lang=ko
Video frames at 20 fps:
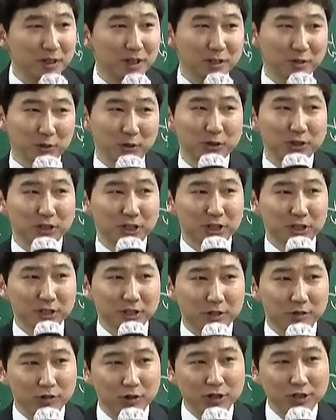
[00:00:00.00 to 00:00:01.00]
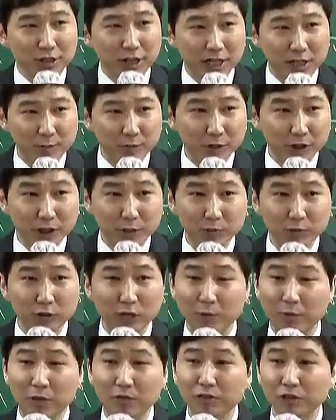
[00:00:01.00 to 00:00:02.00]
그래서 저는 이제 제 수강생 아닌 분들 질문도
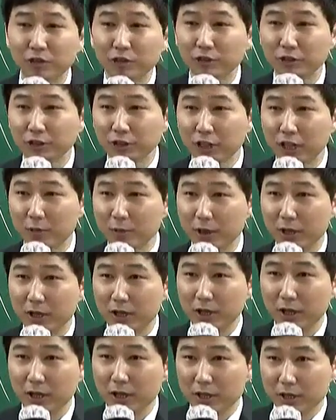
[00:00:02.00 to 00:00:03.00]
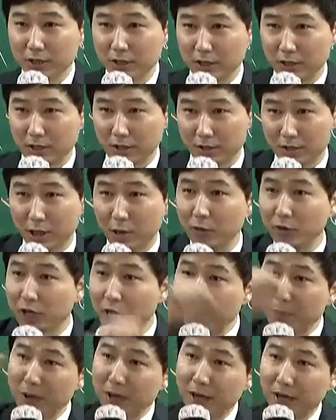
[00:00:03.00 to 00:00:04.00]
안 받고요. 그 다음에 이제 따로 있는
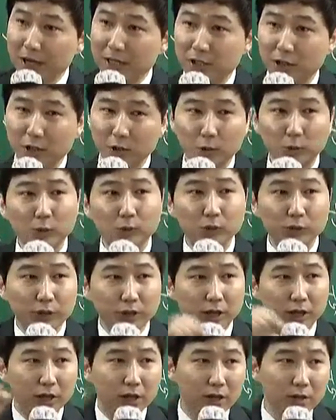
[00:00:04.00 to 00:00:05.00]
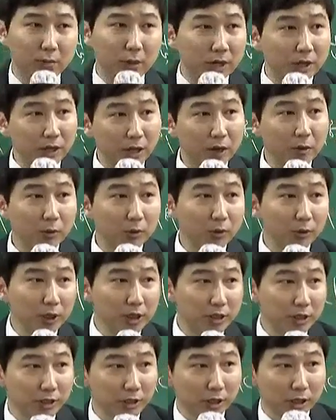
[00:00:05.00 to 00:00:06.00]
카페 안에서의 소통을 되게 많이 하고
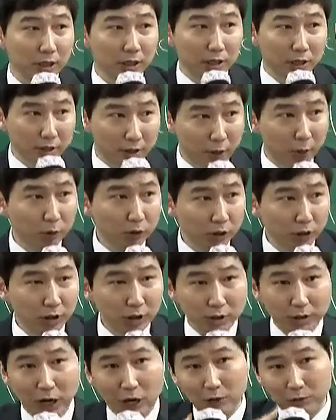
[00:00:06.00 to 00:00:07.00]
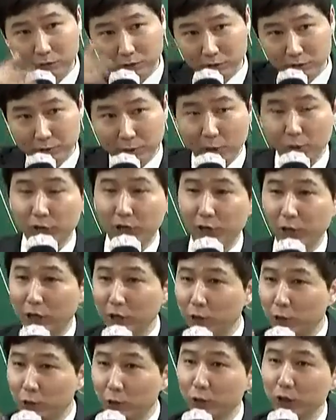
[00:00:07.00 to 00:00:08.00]
대신 들어 오이 나, 어, 바운드
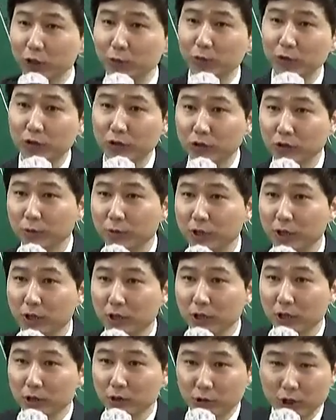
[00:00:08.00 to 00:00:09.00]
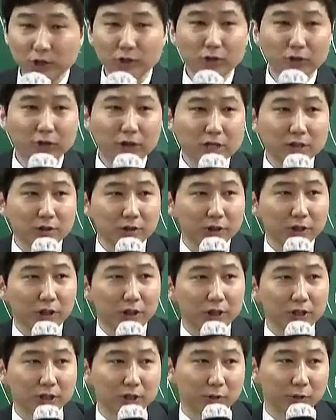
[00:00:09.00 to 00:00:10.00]
안으로 들어오신 분들은 정말 최선을 다해서
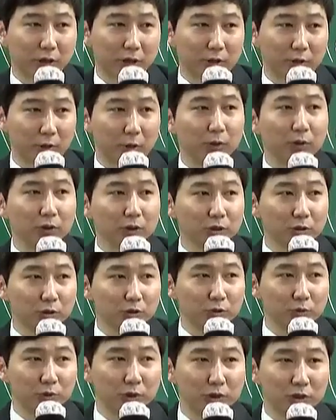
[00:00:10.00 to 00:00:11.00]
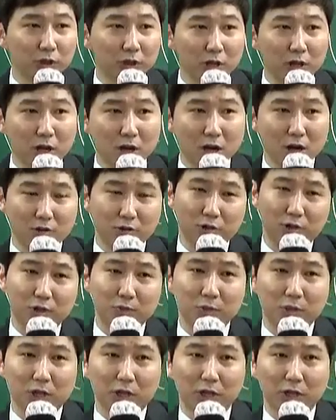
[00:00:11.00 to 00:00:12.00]
이렇게 지원하는 그런 형식으로 준비를 하고 있습니다.